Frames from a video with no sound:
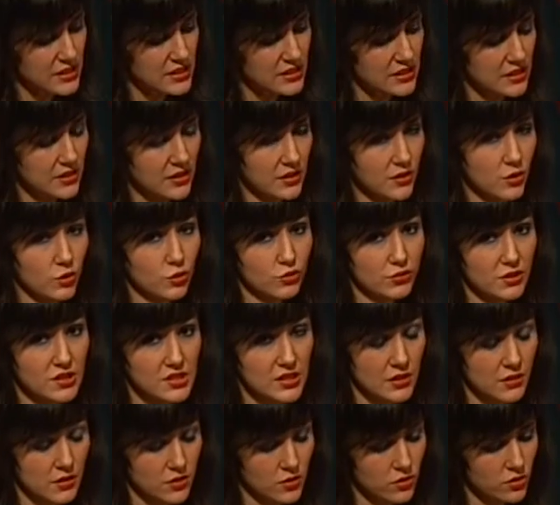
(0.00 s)
en
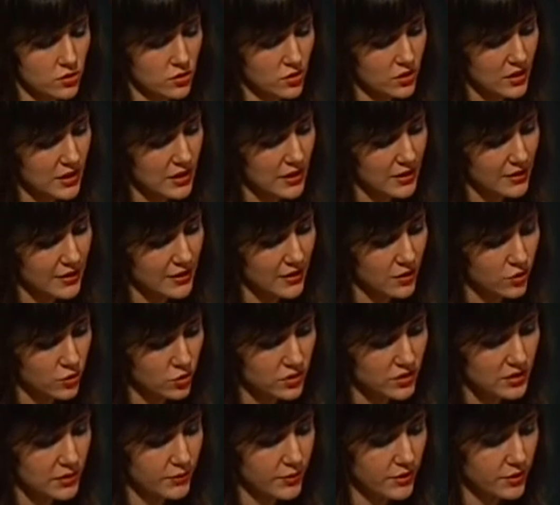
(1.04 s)
contestación al
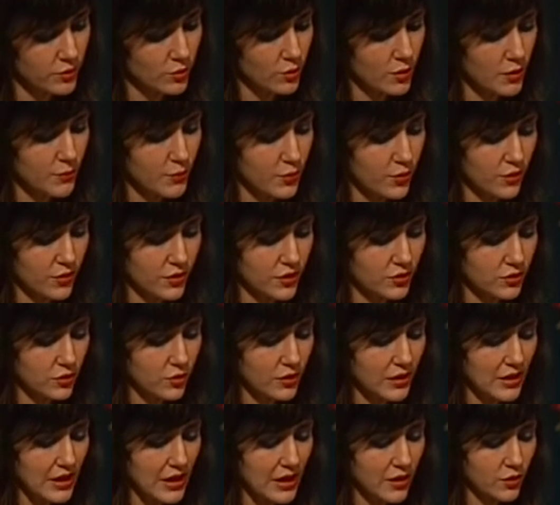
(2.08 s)
recorte del 29%
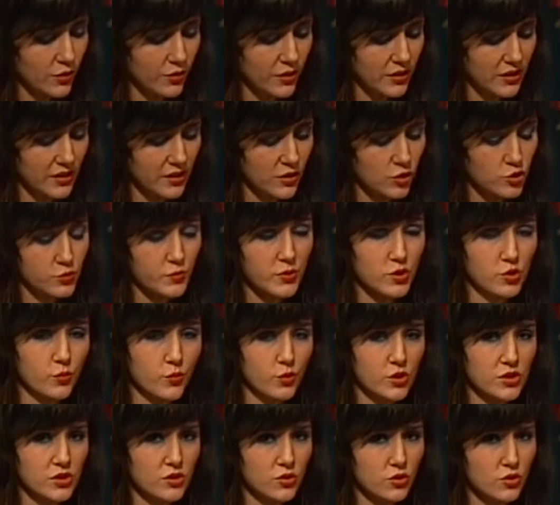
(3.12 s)
de la AOD en los
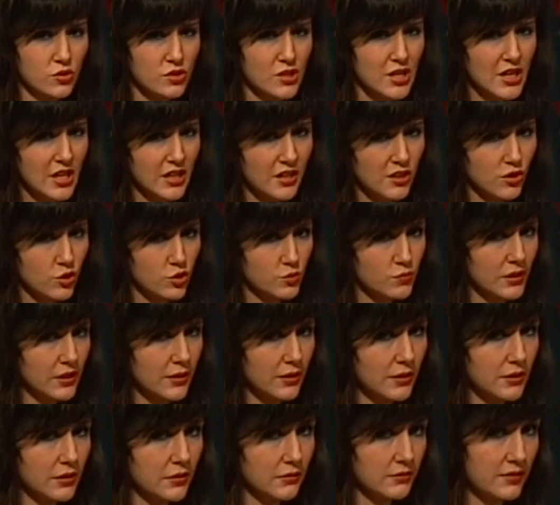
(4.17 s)
presupuestos de
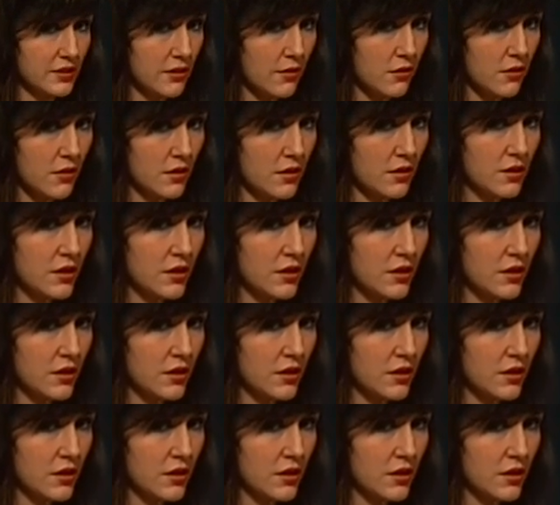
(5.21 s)
2013.